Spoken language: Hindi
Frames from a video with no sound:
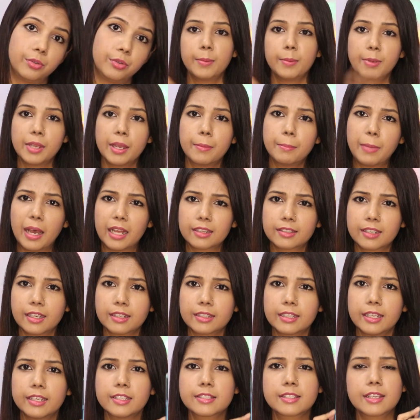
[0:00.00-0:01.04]
अभी हम बात
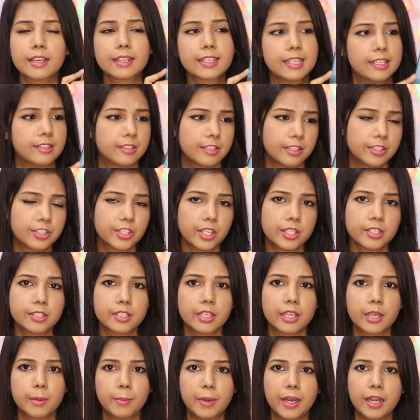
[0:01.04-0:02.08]
करते हैं इसका
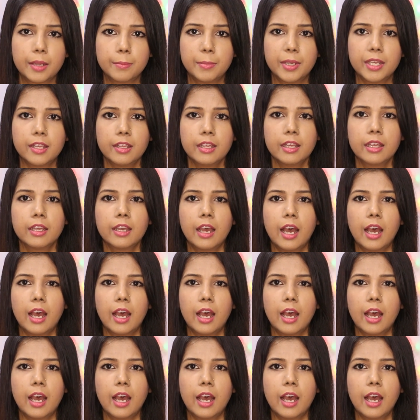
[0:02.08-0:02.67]
कंसिस्टेंसी के बारे में